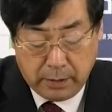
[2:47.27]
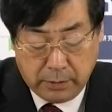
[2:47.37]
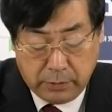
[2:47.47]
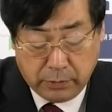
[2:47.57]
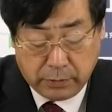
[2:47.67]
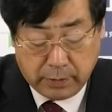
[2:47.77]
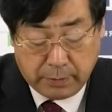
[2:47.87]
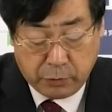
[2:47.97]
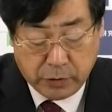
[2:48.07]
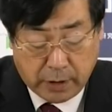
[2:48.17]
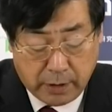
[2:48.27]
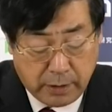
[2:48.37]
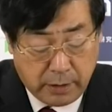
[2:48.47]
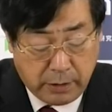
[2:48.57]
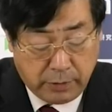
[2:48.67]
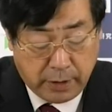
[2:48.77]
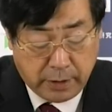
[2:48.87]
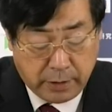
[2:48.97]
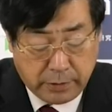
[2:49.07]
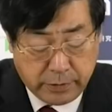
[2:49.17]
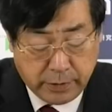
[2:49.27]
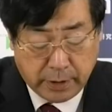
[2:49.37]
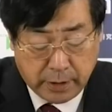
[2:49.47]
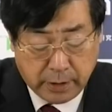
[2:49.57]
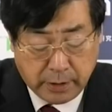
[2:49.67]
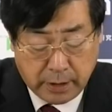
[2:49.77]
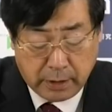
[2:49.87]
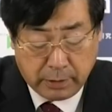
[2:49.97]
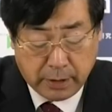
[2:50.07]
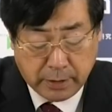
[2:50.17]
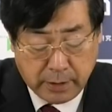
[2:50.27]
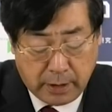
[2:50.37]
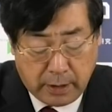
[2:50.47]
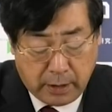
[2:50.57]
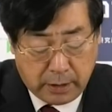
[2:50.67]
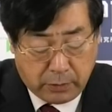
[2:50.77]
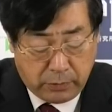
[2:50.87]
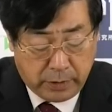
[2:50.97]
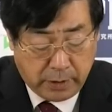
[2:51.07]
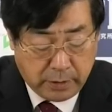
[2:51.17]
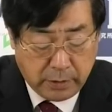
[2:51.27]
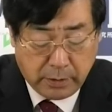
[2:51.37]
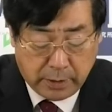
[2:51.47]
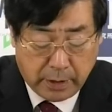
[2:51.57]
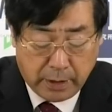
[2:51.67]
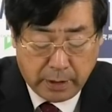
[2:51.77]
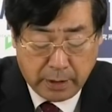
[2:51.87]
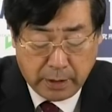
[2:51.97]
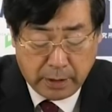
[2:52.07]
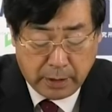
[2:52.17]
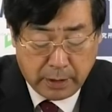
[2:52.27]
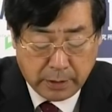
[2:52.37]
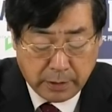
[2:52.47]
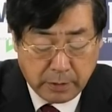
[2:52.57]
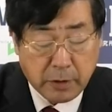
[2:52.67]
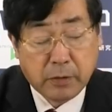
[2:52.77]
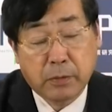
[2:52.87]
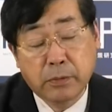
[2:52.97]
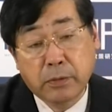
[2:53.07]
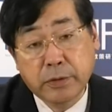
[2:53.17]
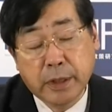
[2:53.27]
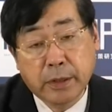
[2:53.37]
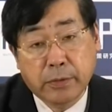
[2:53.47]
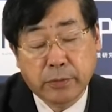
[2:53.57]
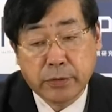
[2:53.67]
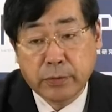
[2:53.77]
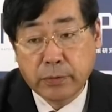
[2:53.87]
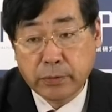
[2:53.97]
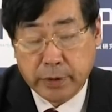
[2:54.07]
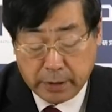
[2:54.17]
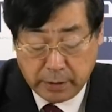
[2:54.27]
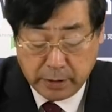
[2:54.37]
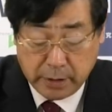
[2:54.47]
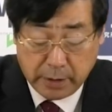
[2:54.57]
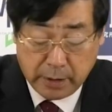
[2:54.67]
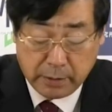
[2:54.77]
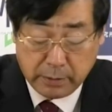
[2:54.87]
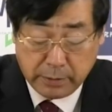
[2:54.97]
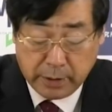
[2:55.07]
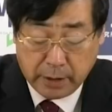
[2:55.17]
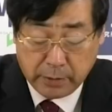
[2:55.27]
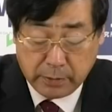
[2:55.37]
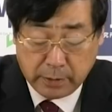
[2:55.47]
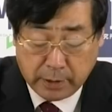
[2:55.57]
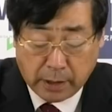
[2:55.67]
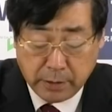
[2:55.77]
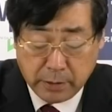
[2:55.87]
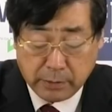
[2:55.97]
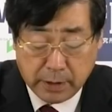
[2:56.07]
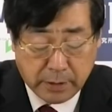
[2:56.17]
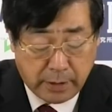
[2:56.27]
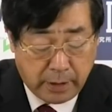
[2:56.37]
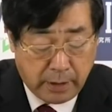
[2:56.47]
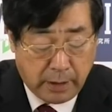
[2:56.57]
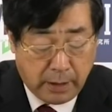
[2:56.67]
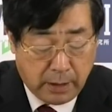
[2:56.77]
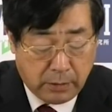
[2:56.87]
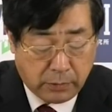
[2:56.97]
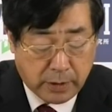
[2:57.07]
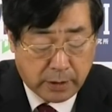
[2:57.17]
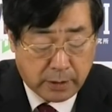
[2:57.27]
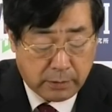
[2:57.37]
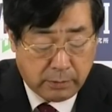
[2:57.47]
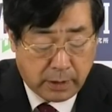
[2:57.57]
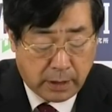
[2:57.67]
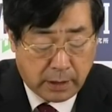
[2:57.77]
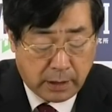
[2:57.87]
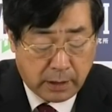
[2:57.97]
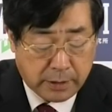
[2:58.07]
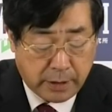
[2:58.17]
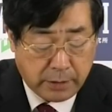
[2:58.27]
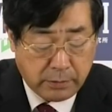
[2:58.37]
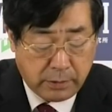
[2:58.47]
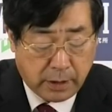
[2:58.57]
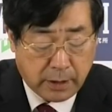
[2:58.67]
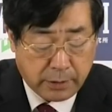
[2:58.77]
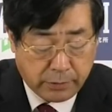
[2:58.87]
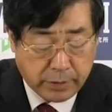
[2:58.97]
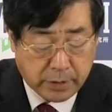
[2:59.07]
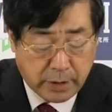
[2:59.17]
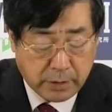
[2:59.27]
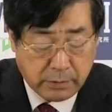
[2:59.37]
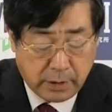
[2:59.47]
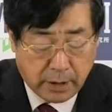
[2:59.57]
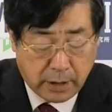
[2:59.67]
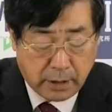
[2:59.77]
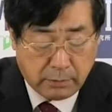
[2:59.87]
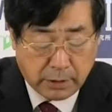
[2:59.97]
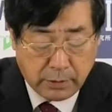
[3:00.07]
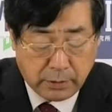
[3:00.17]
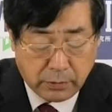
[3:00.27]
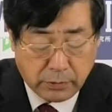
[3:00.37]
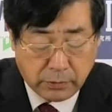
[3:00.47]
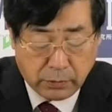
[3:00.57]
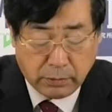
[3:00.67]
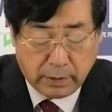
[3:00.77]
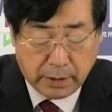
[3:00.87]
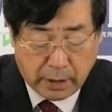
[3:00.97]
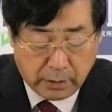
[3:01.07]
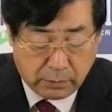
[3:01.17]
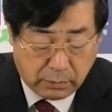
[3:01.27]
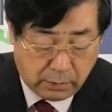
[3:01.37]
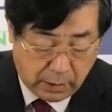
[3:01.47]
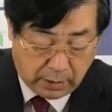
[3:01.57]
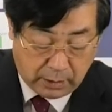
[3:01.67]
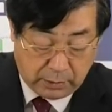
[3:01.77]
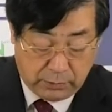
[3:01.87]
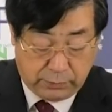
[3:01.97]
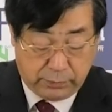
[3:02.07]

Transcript: いうことはもう盛んに言われて続けてきたわけです。で、この点について、えー、自民党の選挙の総責任者である二階幹事長がですね、おっしゃってるのは、世襲だから良い、世襲だから悪いということはないという